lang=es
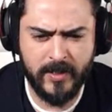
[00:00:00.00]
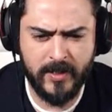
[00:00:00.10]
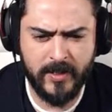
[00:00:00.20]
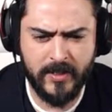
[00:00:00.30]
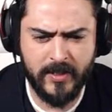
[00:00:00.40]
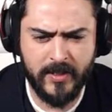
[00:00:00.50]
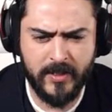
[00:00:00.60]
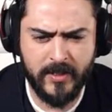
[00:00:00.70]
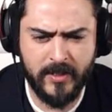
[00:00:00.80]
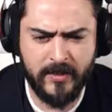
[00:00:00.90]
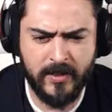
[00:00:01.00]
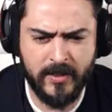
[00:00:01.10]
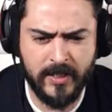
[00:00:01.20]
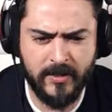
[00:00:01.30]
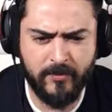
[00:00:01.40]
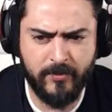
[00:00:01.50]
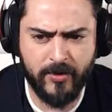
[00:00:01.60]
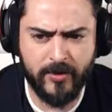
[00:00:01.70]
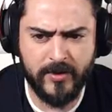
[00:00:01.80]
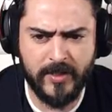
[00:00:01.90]
eh, titanio
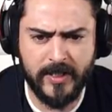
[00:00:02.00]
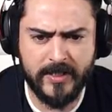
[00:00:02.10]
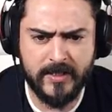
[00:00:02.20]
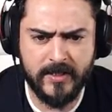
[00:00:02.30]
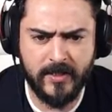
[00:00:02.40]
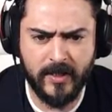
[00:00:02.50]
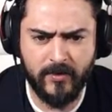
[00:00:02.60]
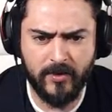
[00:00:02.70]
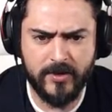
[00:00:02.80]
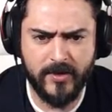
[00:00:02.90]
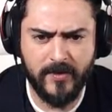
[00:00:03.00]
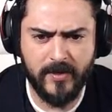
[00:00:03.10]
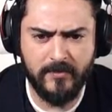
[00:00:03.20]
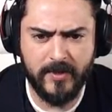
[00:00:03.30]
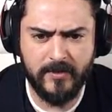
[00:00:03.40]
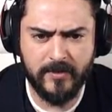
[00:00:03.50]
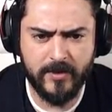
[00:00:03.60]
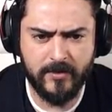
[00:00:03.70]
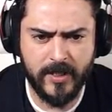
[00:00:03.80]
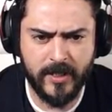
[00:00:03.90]
por tres. Tengo dos encima Vamos
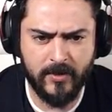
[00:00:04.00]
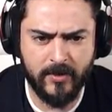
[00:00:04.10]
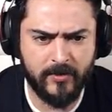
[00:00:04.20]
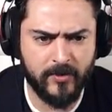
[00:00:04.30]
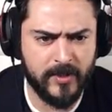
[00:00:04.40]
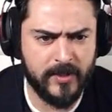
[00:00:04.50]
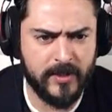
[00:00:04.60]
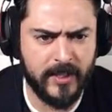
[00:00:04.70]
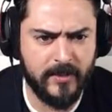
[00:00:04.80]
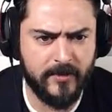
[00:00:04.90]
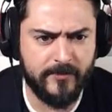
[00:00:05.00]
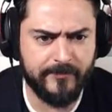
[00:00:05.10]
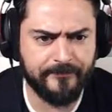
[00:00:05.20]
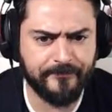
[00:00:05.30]
a coger otro de titanio